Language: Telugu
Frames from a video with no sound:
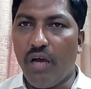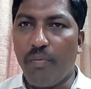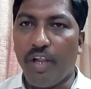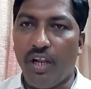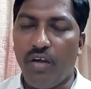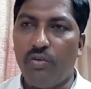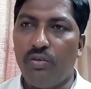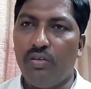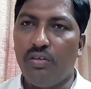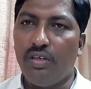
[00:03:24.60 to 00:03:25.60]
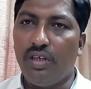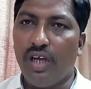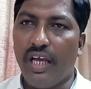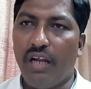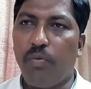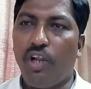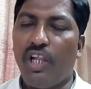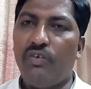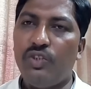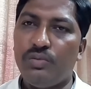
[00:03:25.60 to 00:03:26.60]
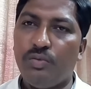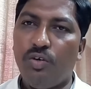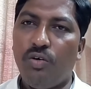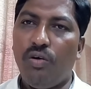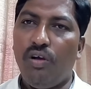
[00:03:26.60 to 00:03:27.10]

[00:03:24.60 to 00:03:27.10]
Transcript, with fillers: పల్నాడు ఆయన పుల్లరి ఉద్యమం